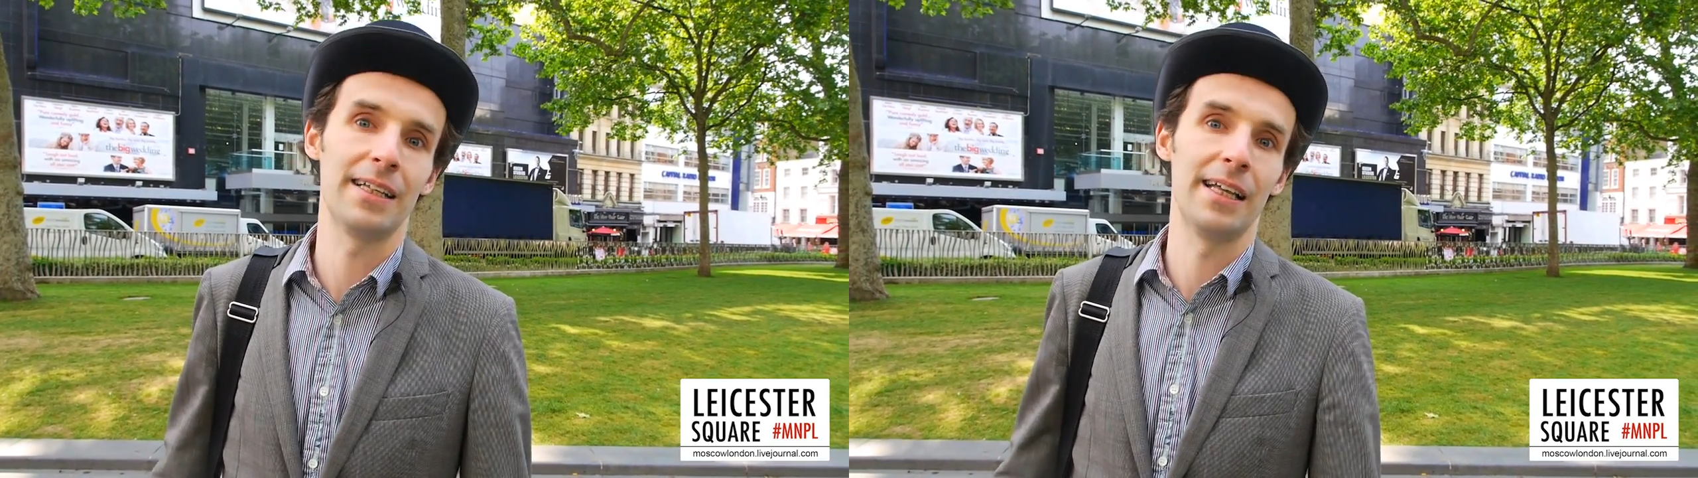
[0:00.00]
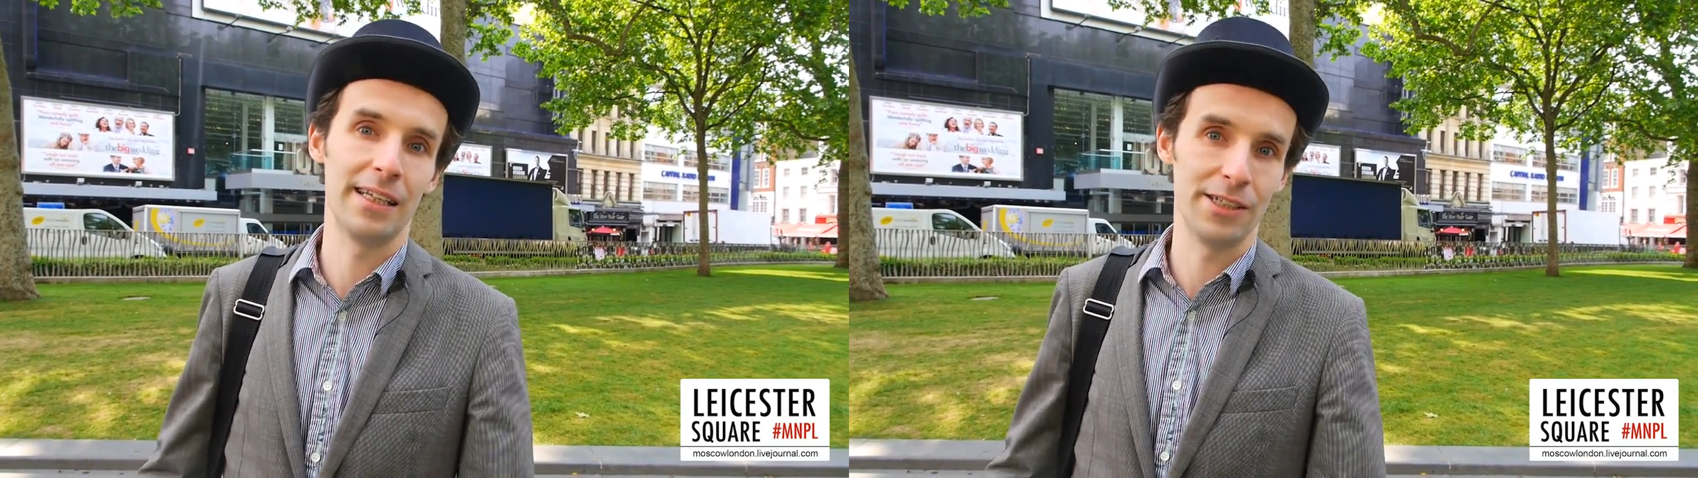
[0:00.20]

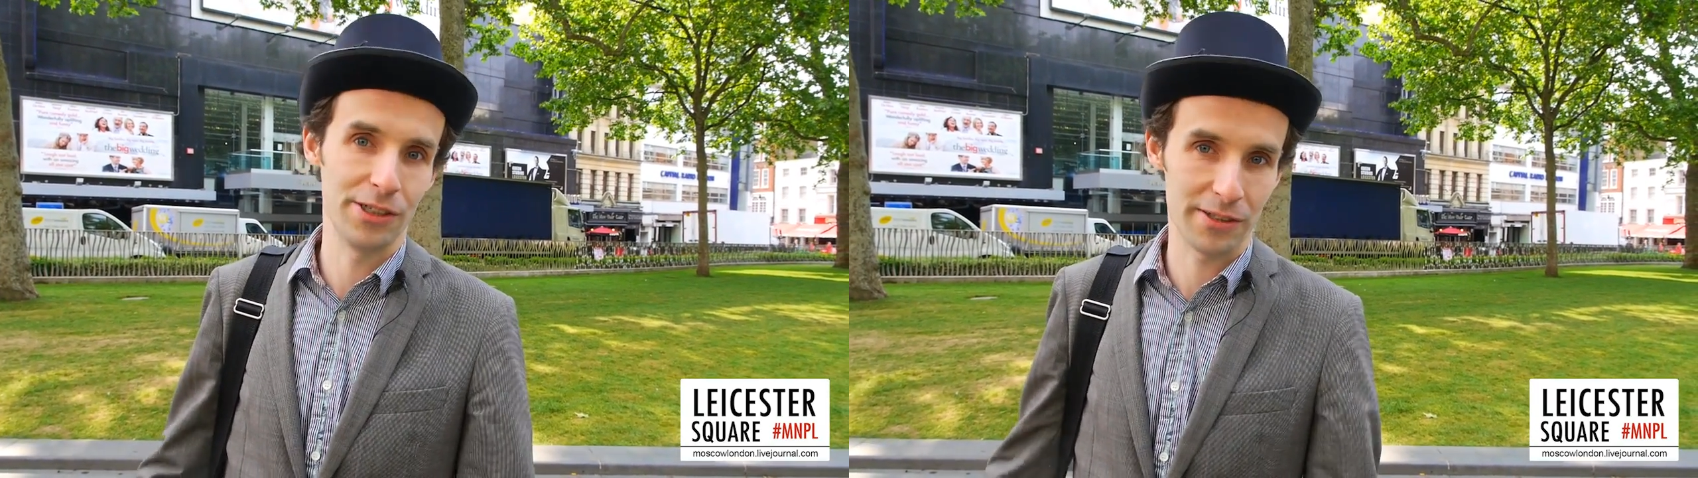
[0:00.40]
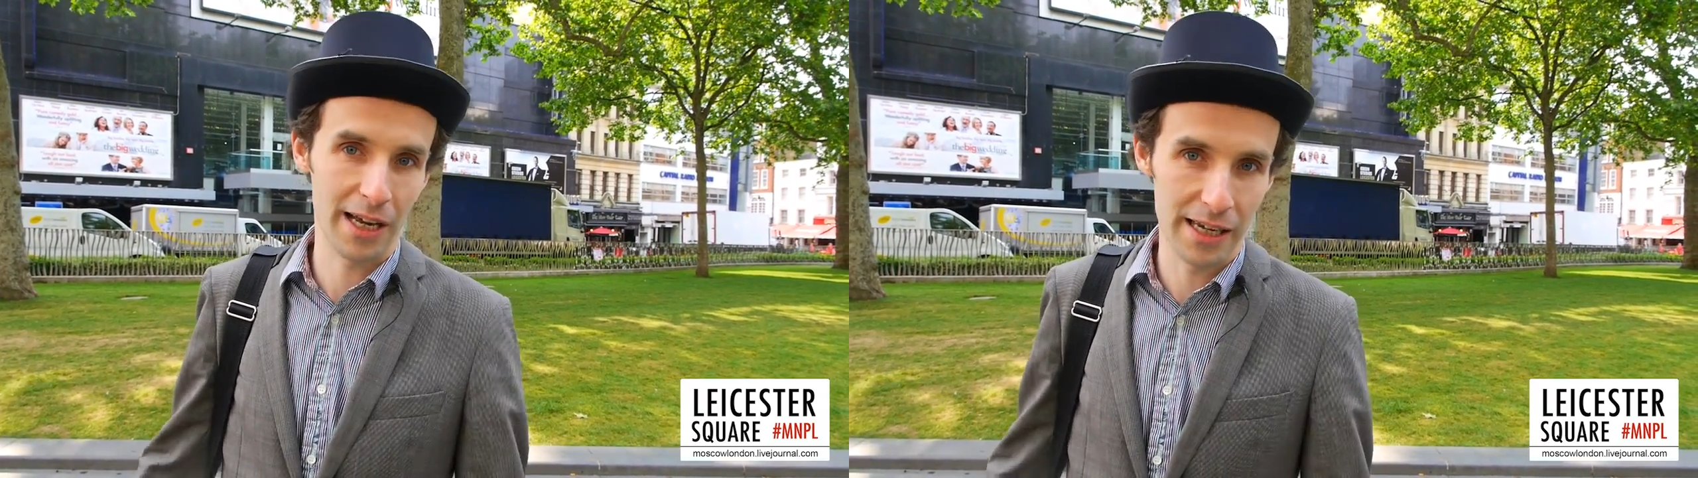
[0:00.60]
она
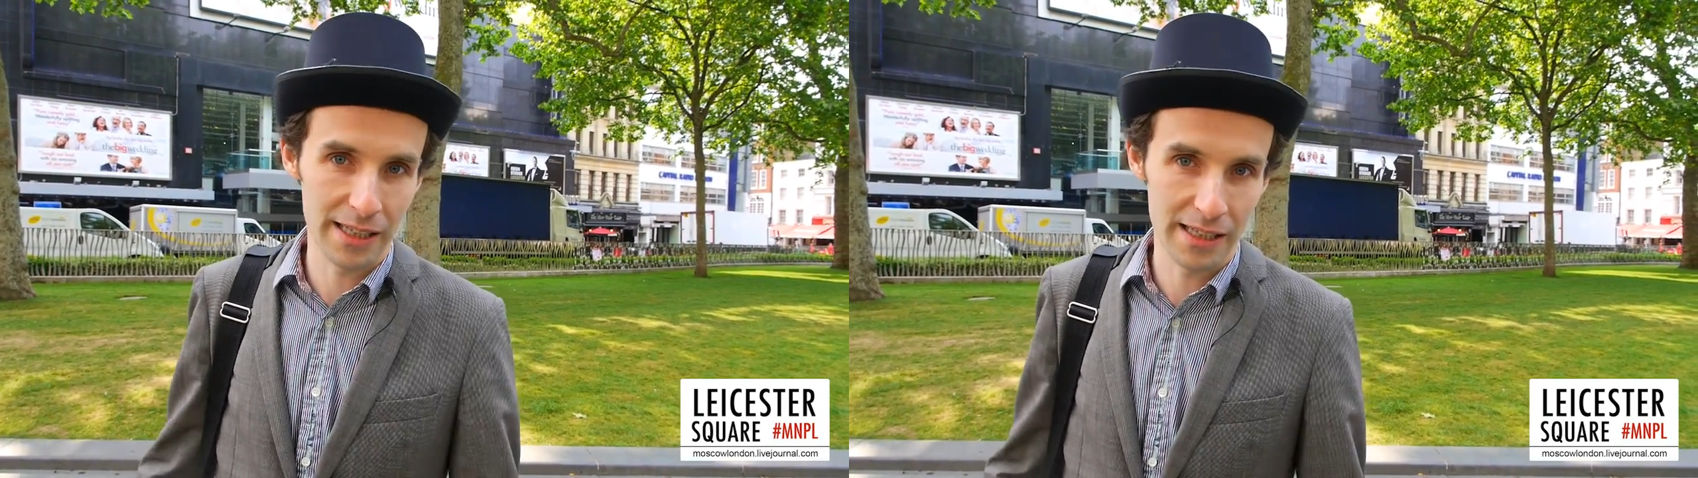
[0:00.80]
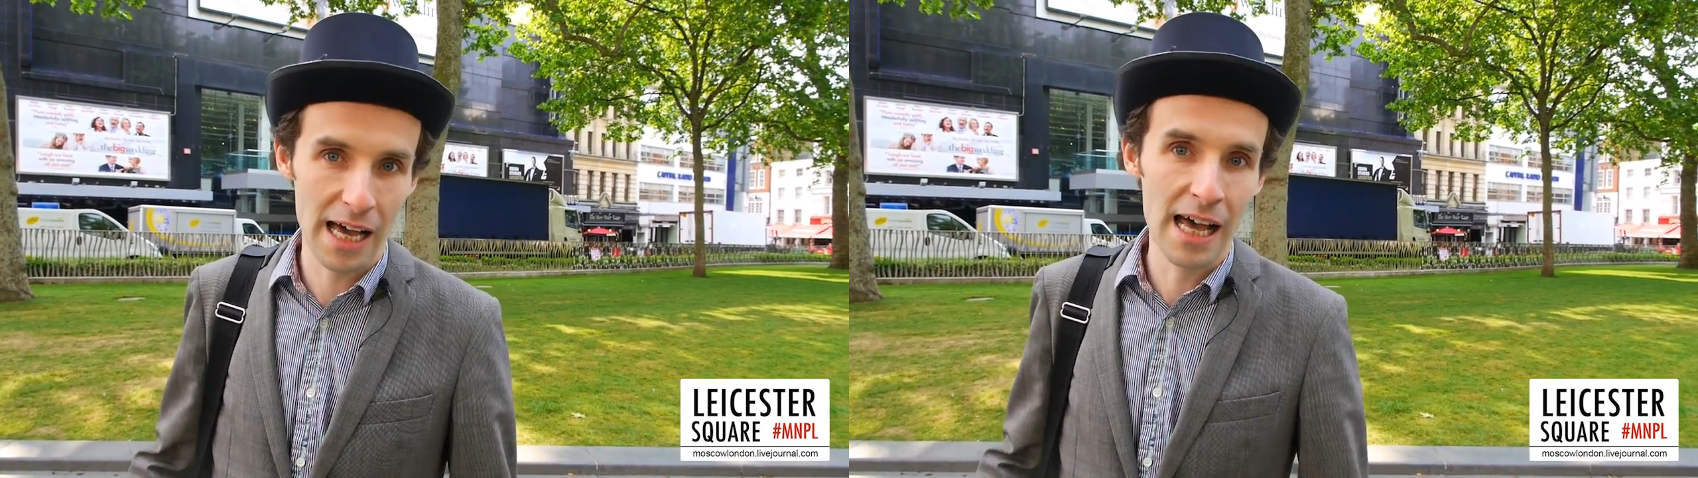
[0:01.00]
через
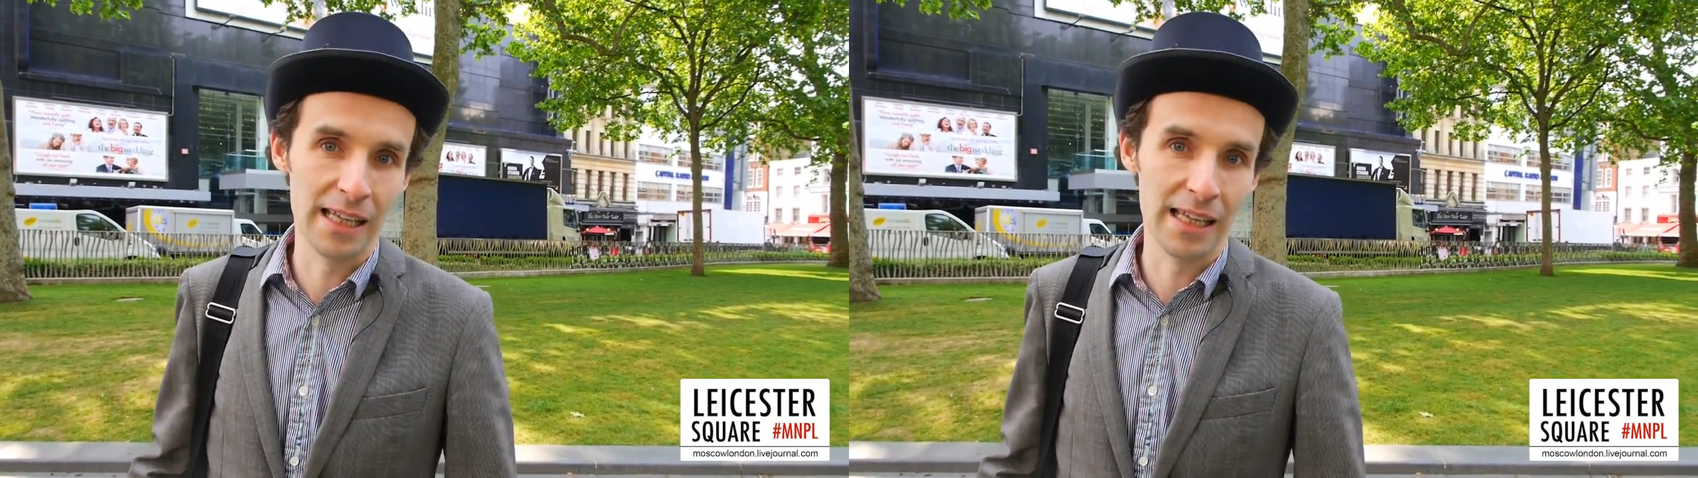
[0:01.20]
колено